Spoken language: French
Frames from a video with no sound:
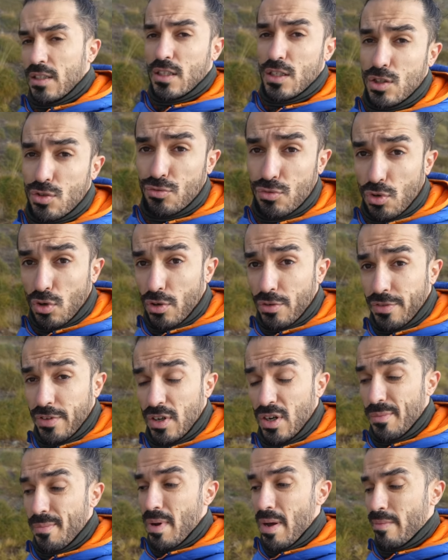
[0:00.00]
Si je vous refais
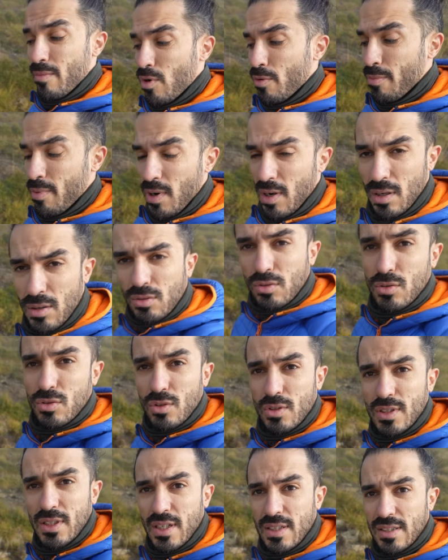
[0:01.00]
le même plan en
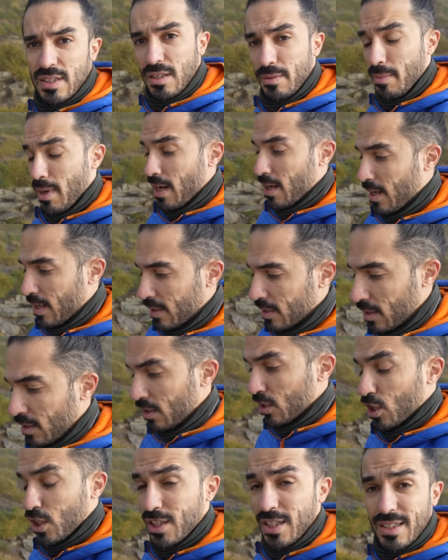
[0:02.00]
Sony A7 Mark IV,
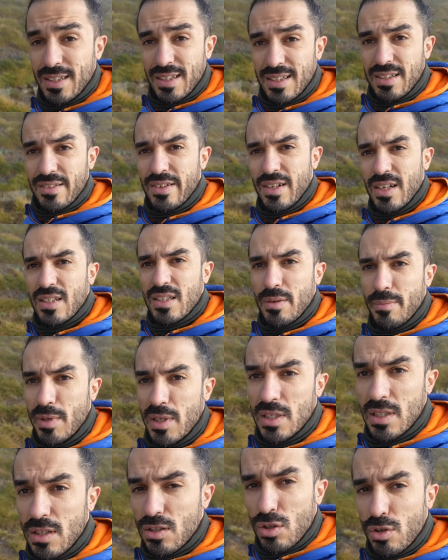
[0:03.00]
j'ai désactivé la
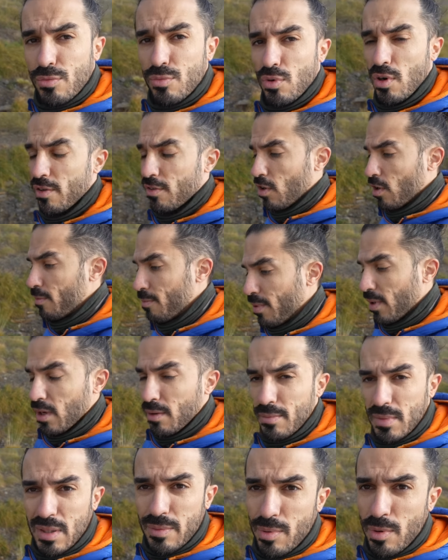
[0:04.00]
stabilisation pour avoir un plan
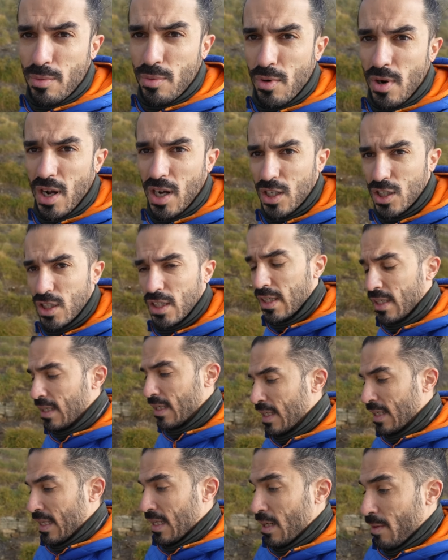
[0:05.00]
un petit peu plus large,
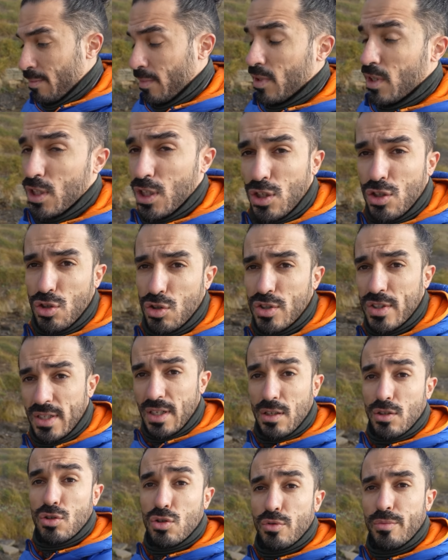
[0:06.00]
mais déjà je
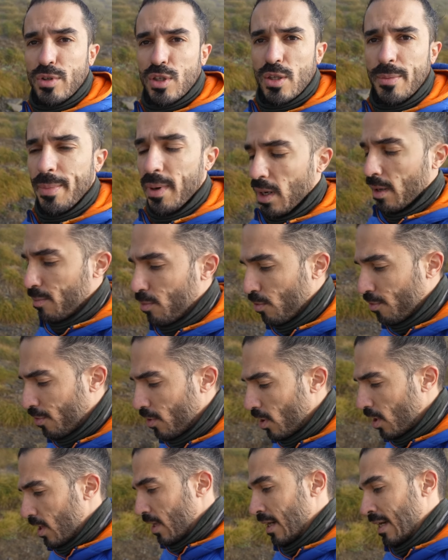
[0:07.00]
sens que je suis obligé de parler plus
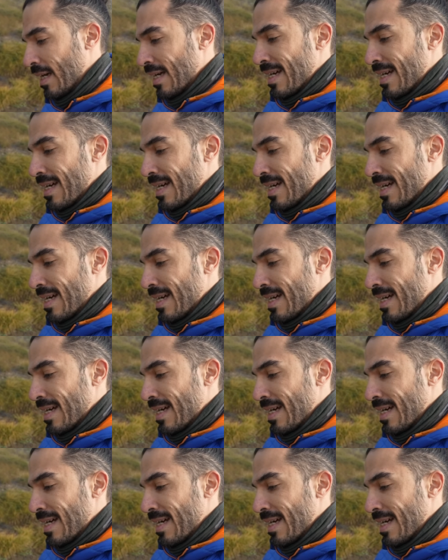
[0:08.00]
fort.